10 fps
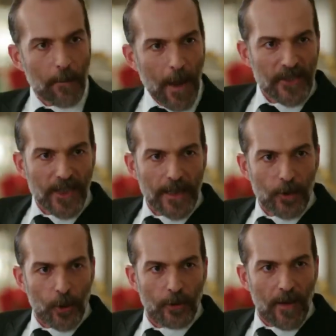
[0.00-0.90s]
Bahçede
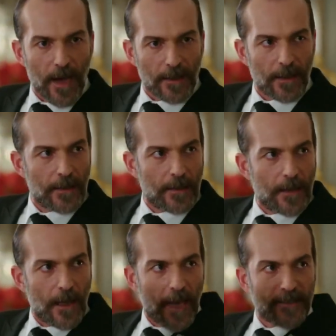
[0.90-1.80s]
düğün var,
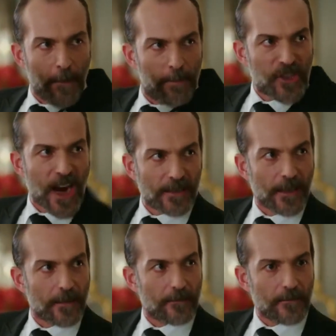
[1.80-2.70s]
adam bıçaklı.